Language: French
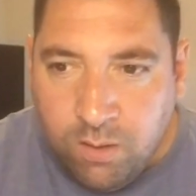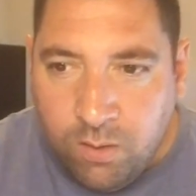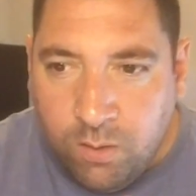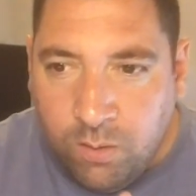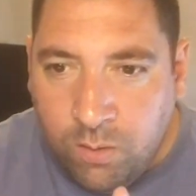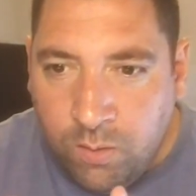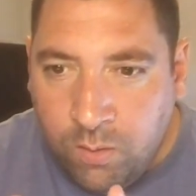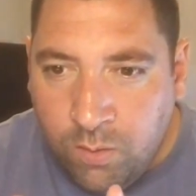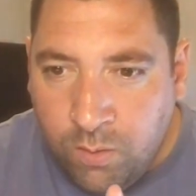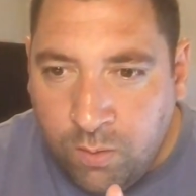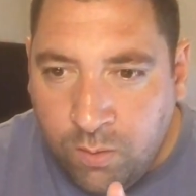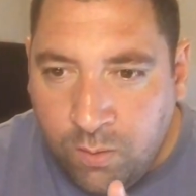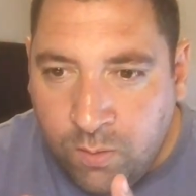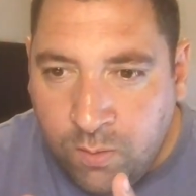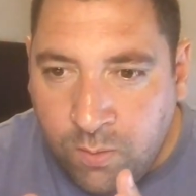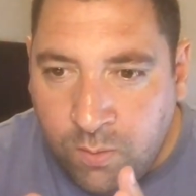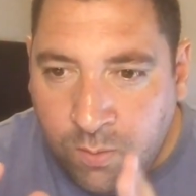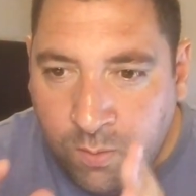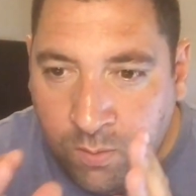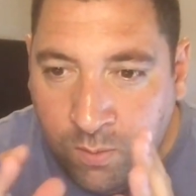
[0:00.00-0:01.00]

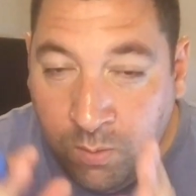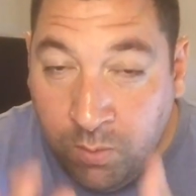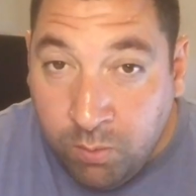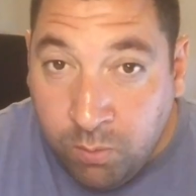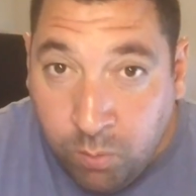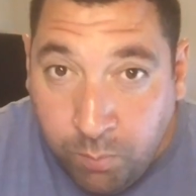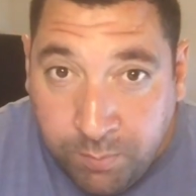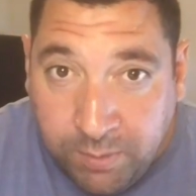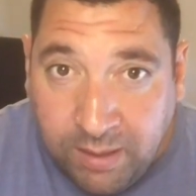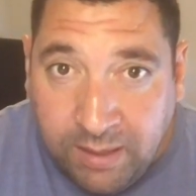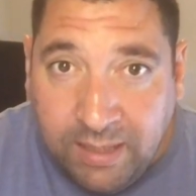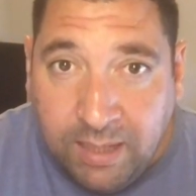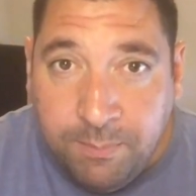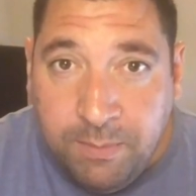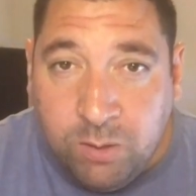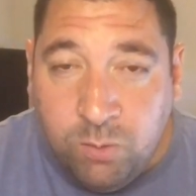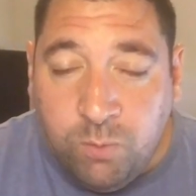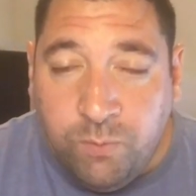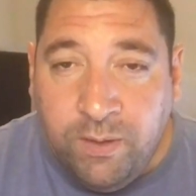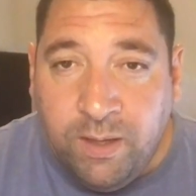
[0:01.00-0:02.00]
Euh, le groupe Telegram
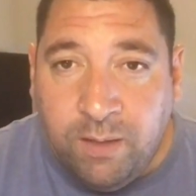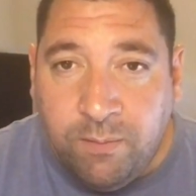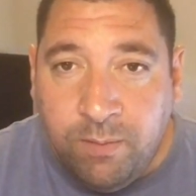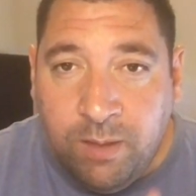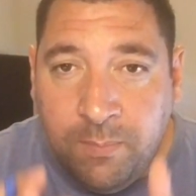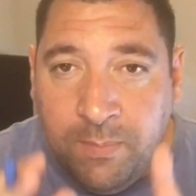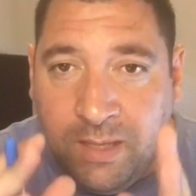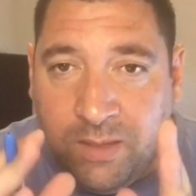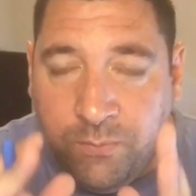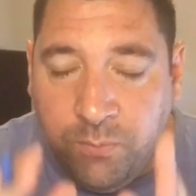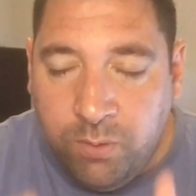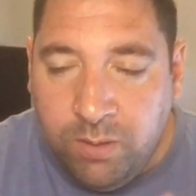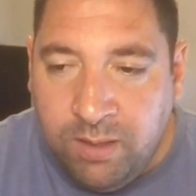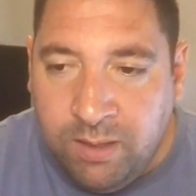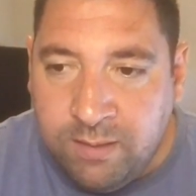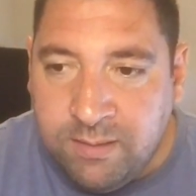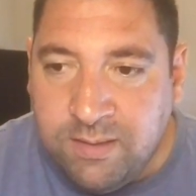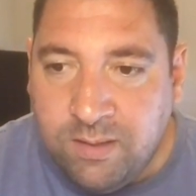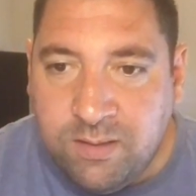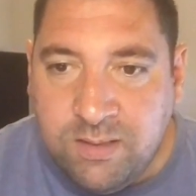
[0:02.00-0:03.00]
est ouvert, les mecs,
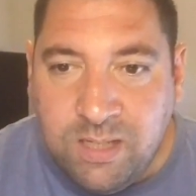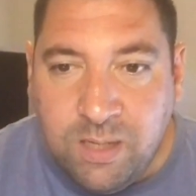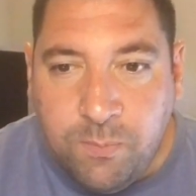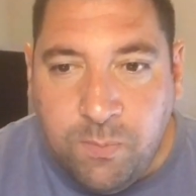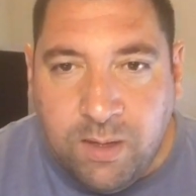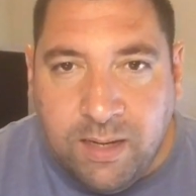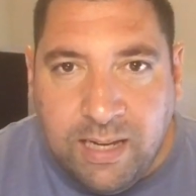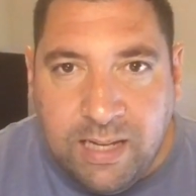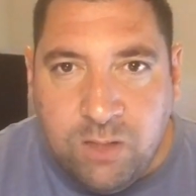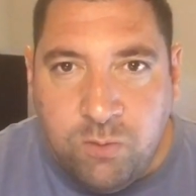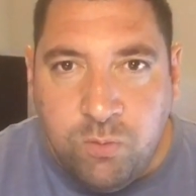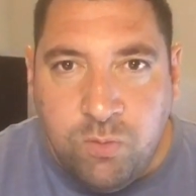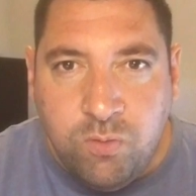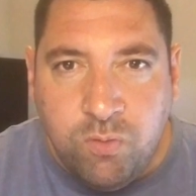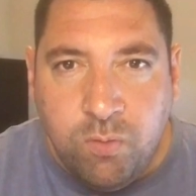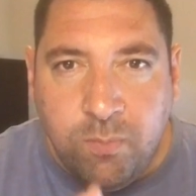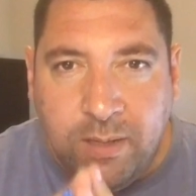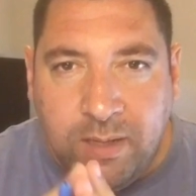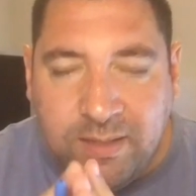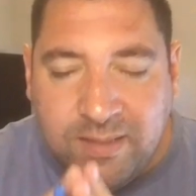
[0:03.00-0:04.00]
venez, c'est entièrement gratuit.
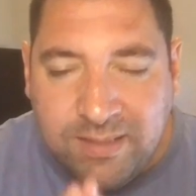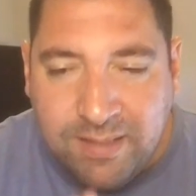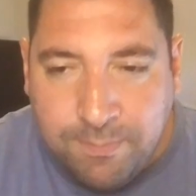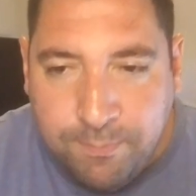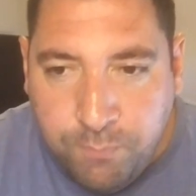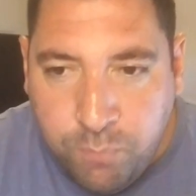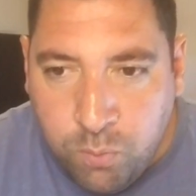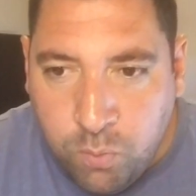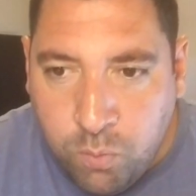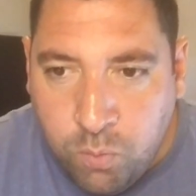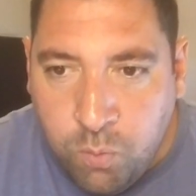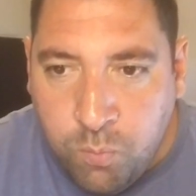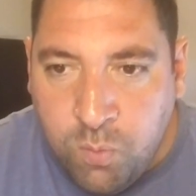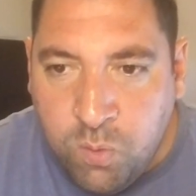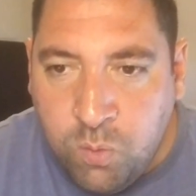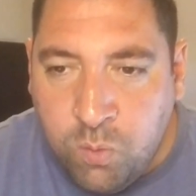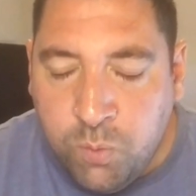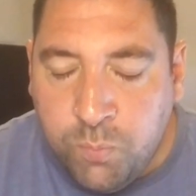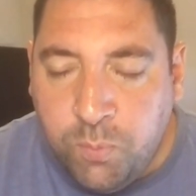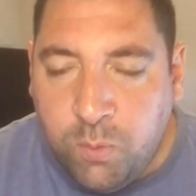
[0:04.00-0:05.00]
Je vais balancer beaucoup,
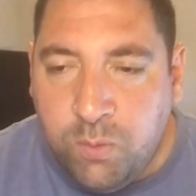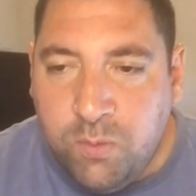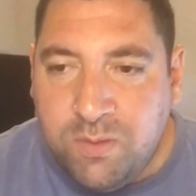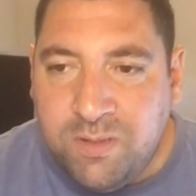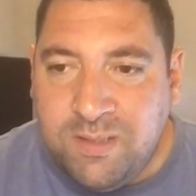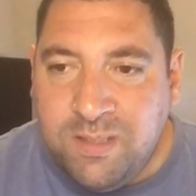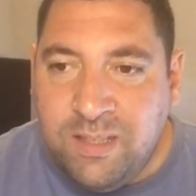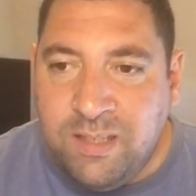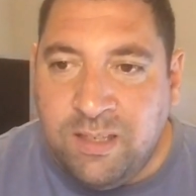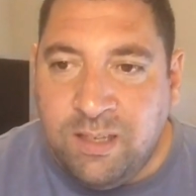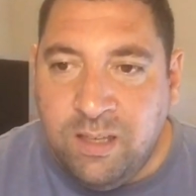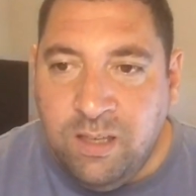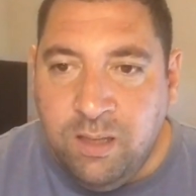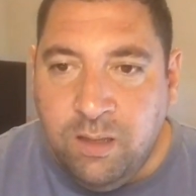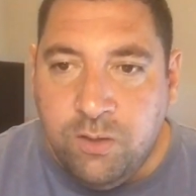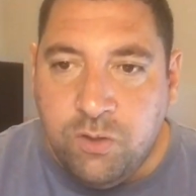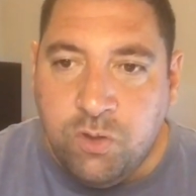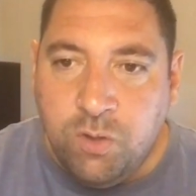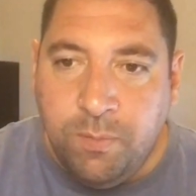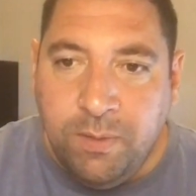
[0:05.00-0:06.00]
beaucoup de pronostics.
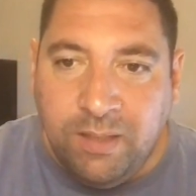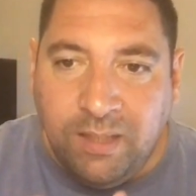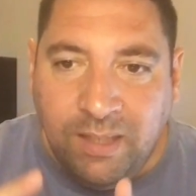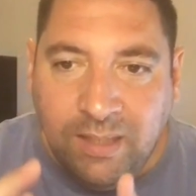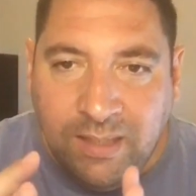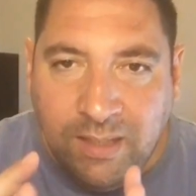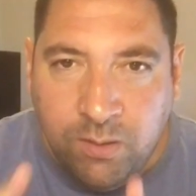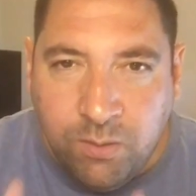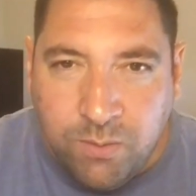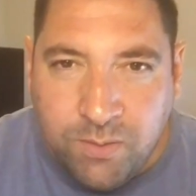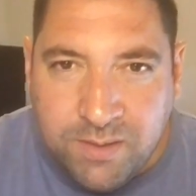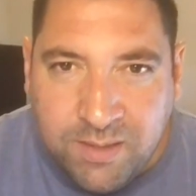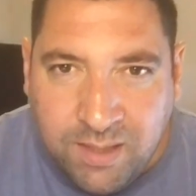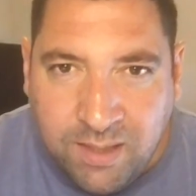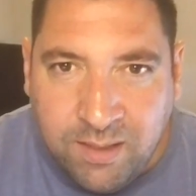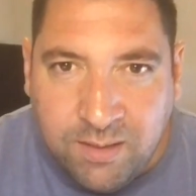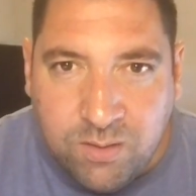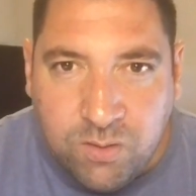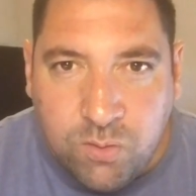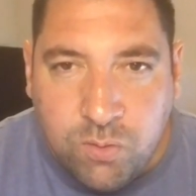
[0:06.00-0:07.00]
J'en mettrai
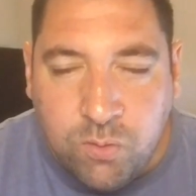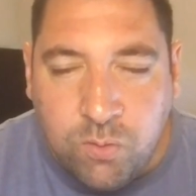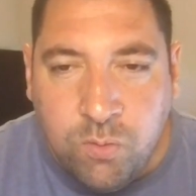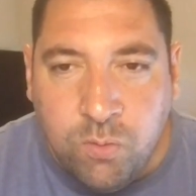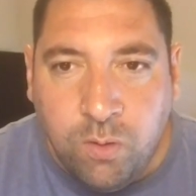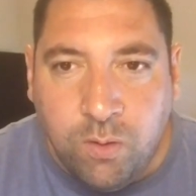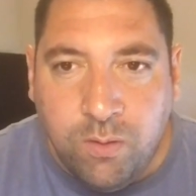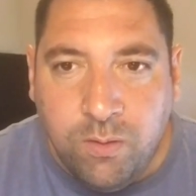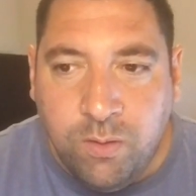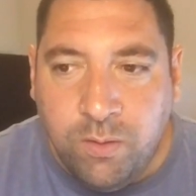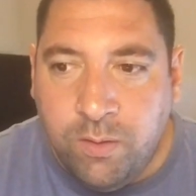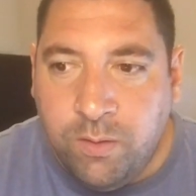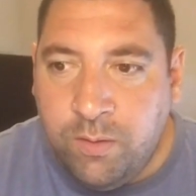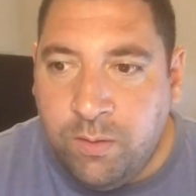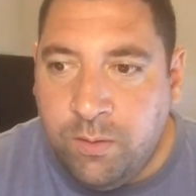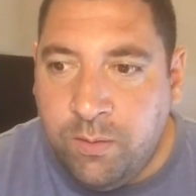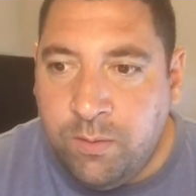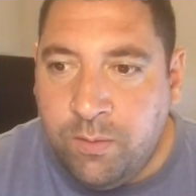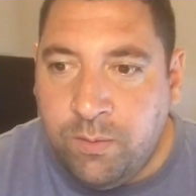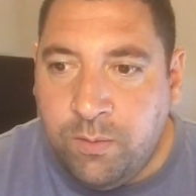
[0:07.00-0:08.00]
quelques-uns sur
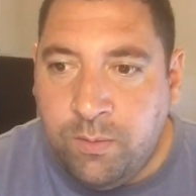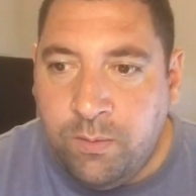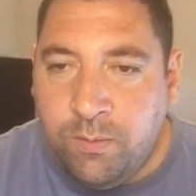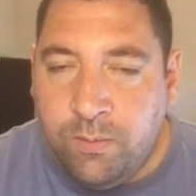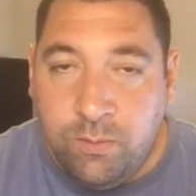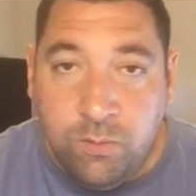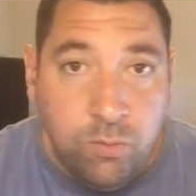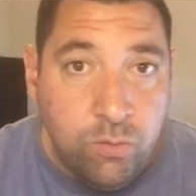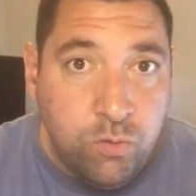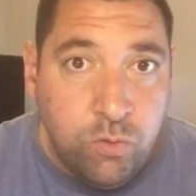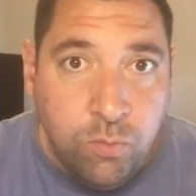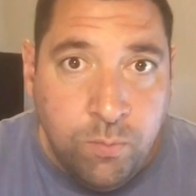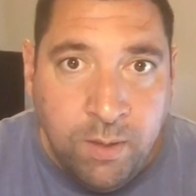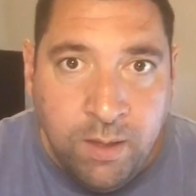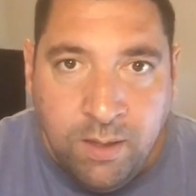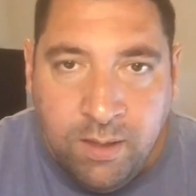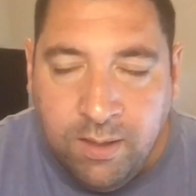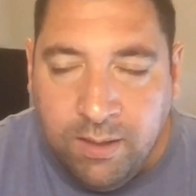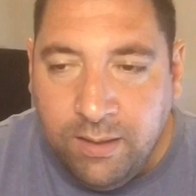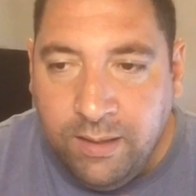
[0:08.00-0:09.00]
euh, YouTube
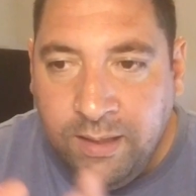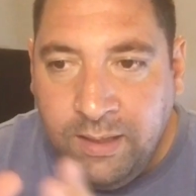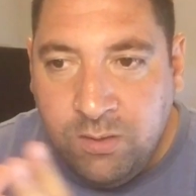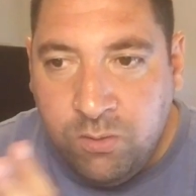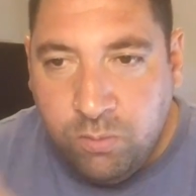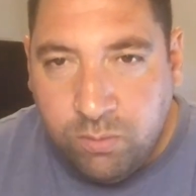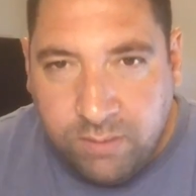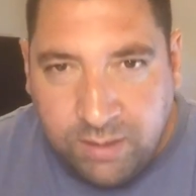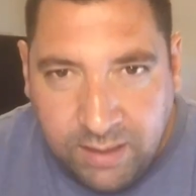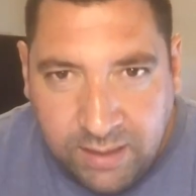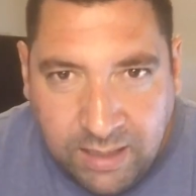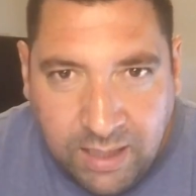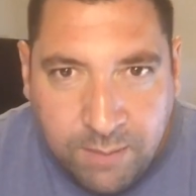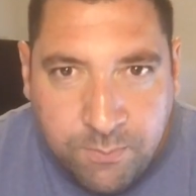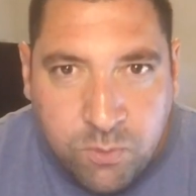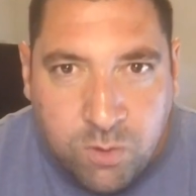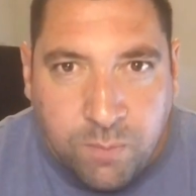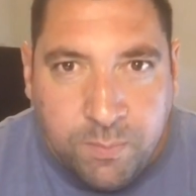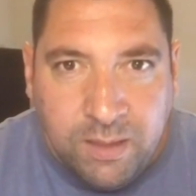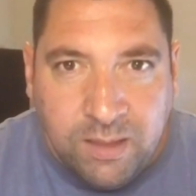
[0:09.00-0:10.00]
et sur
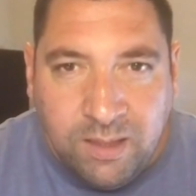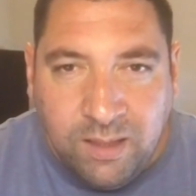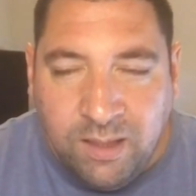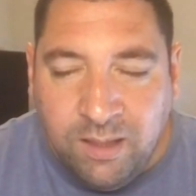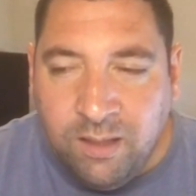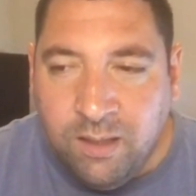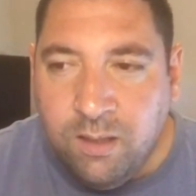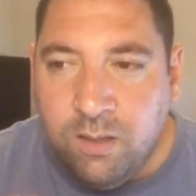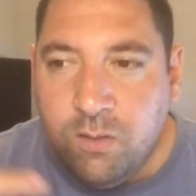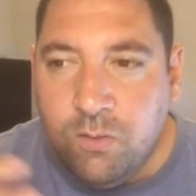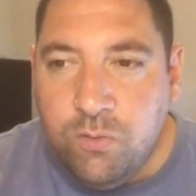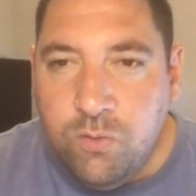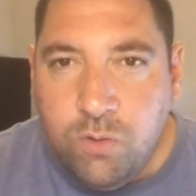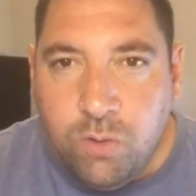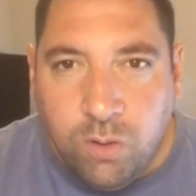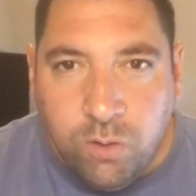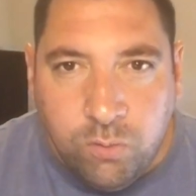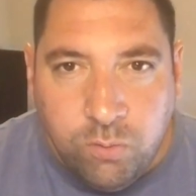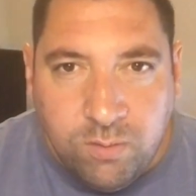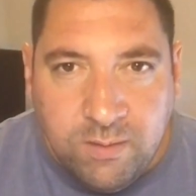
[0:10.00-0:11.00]
Telegram, j'en mettrai
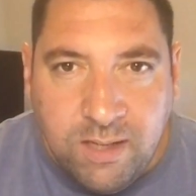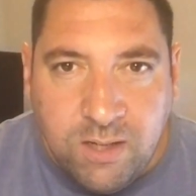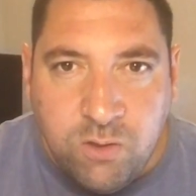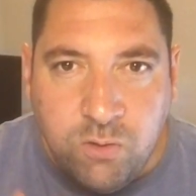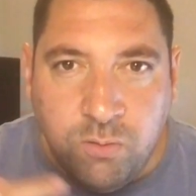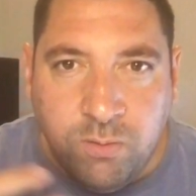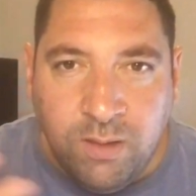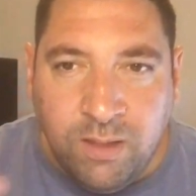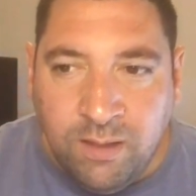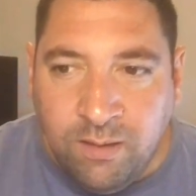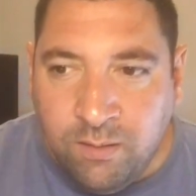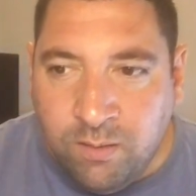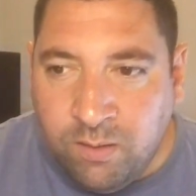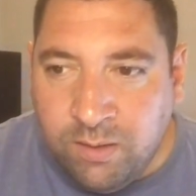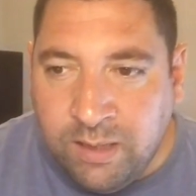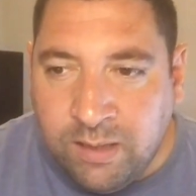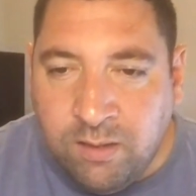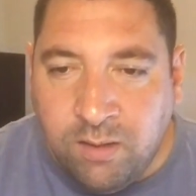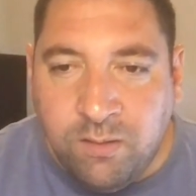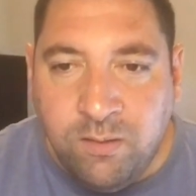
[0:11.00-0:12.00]
durant toute la journée
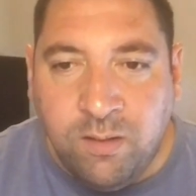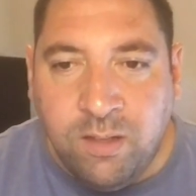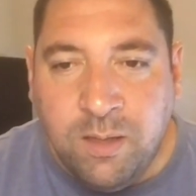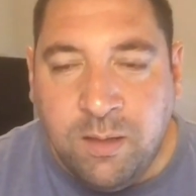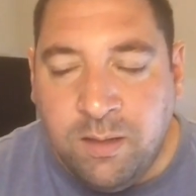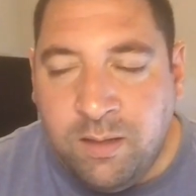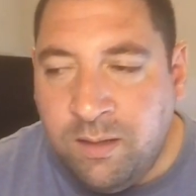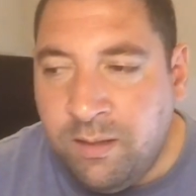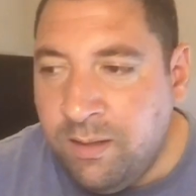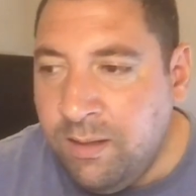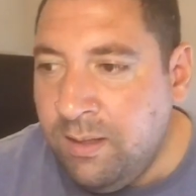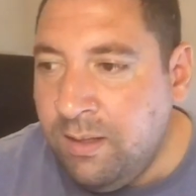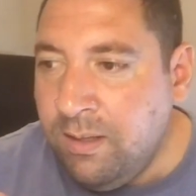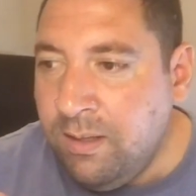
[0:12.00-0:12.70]
en attendant les.